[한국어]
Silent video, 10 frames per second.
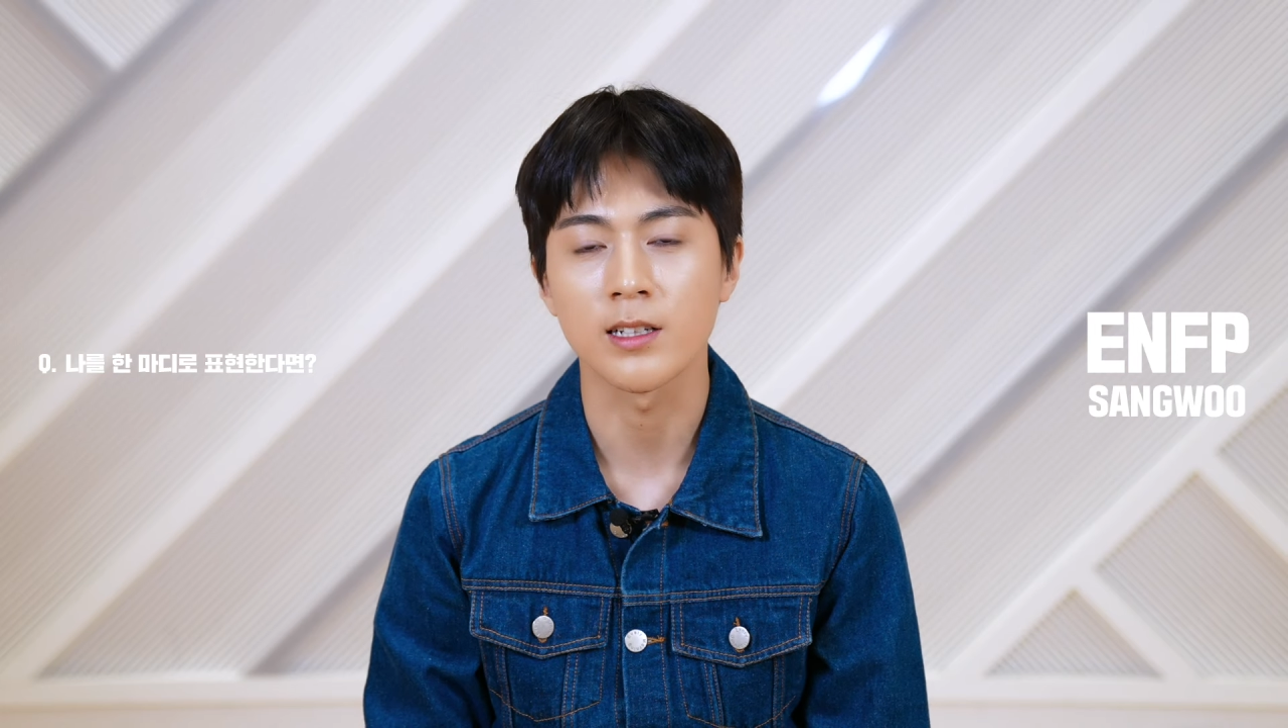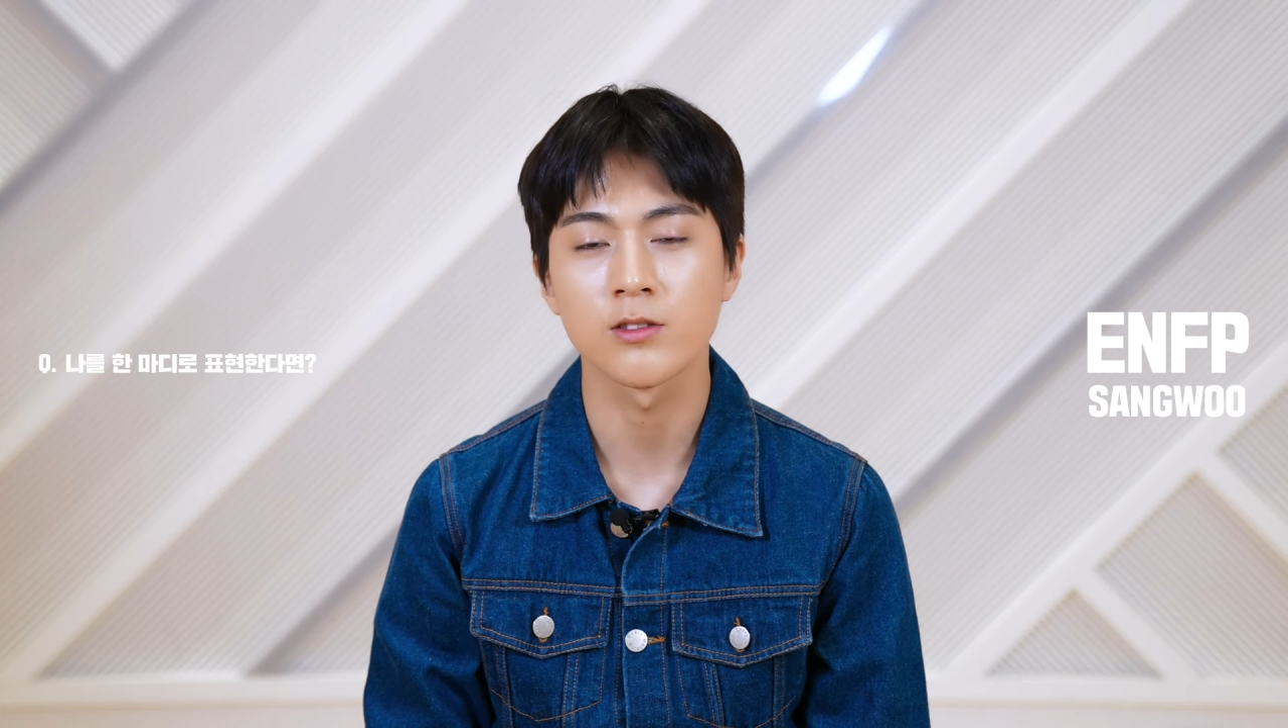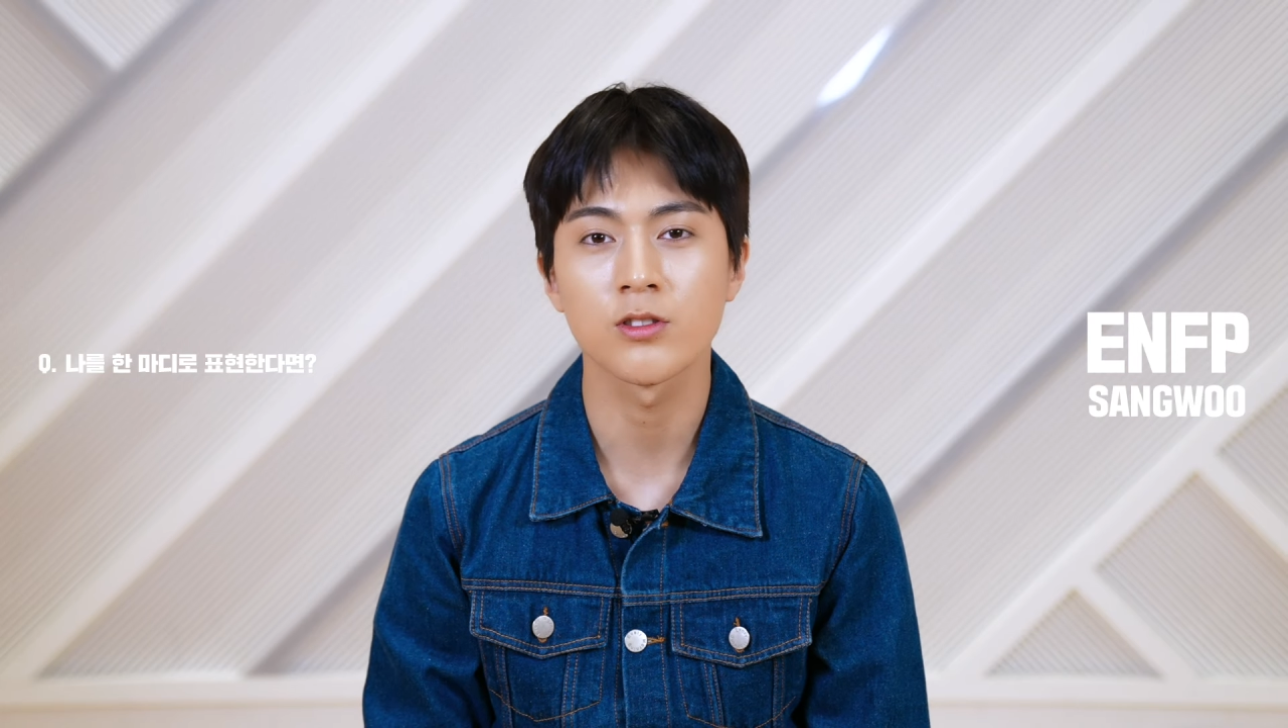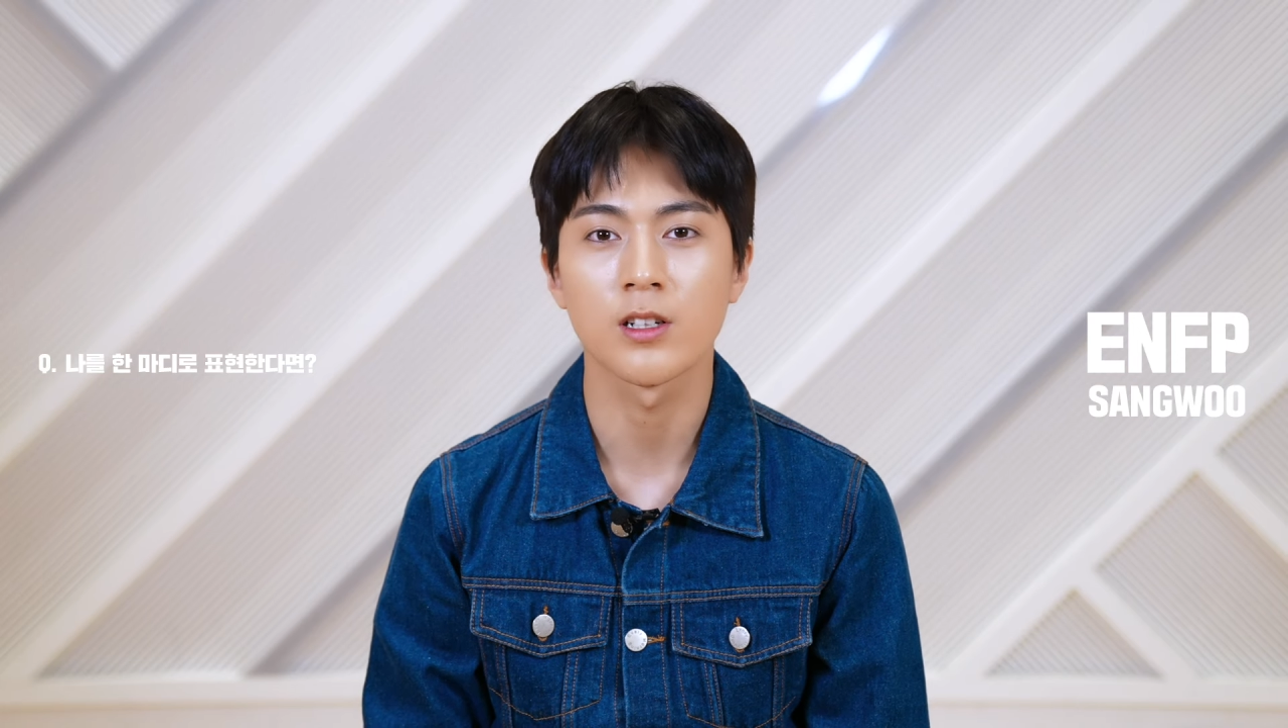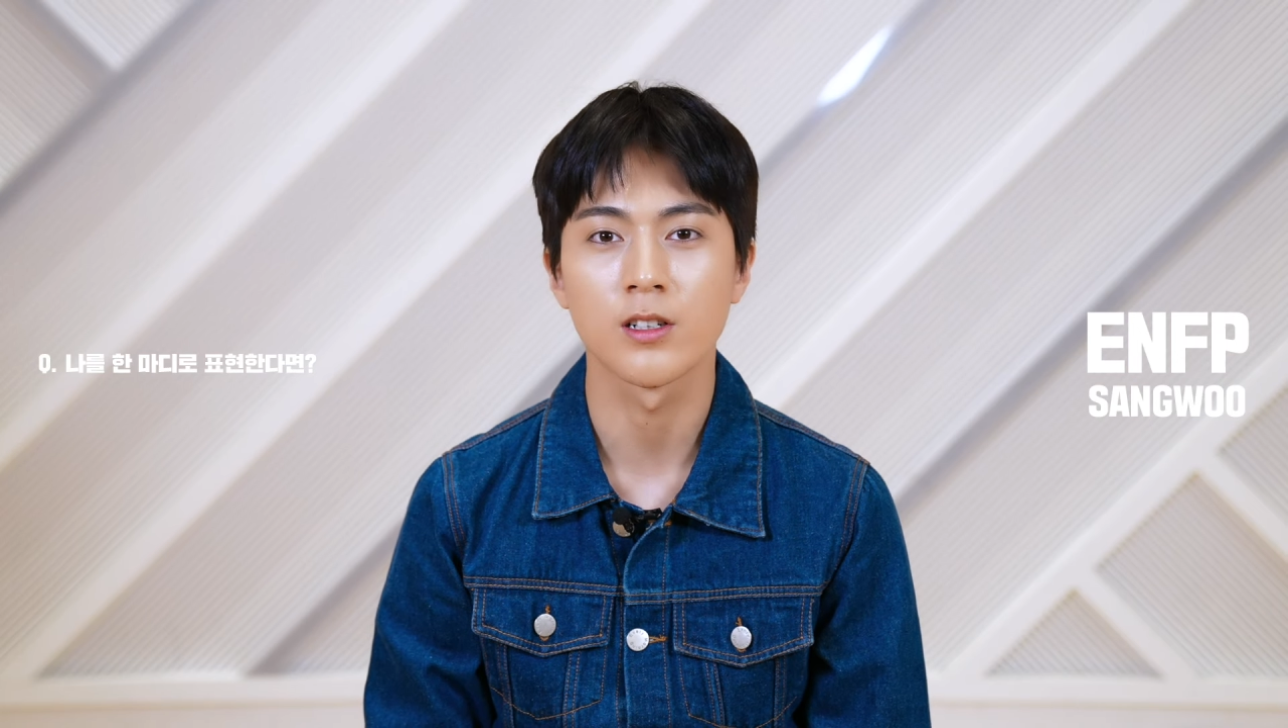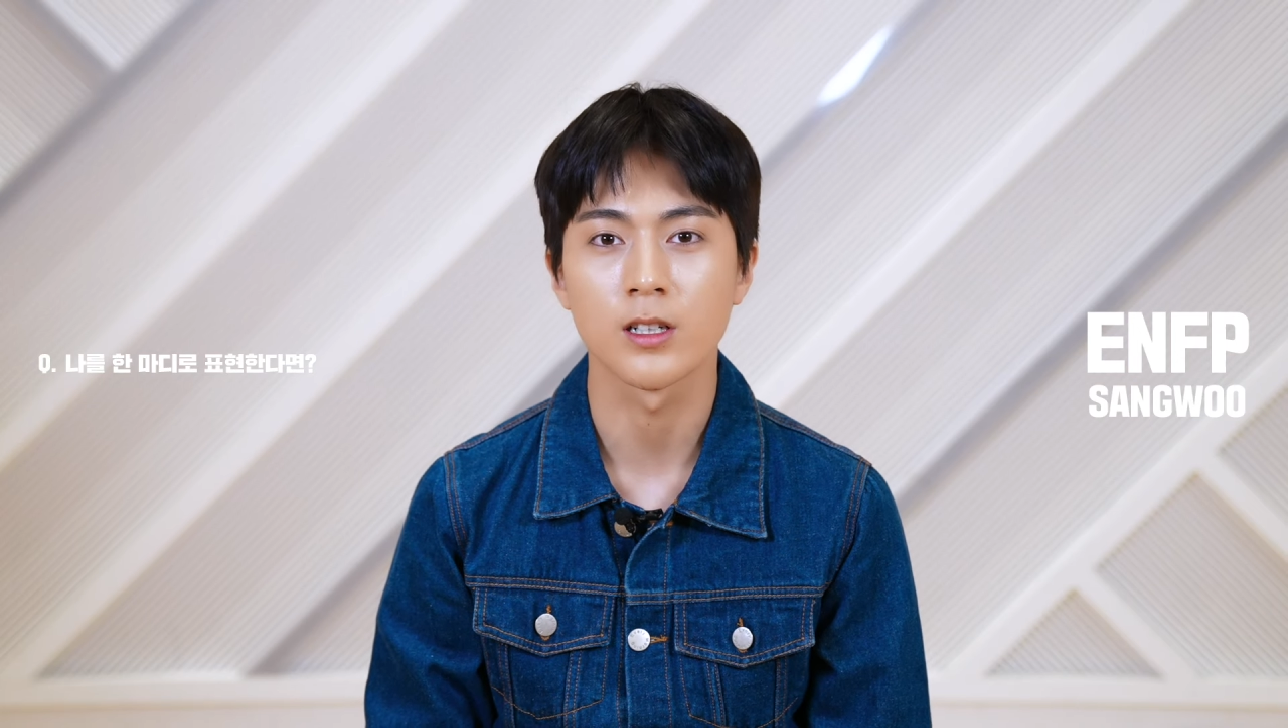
단순한 것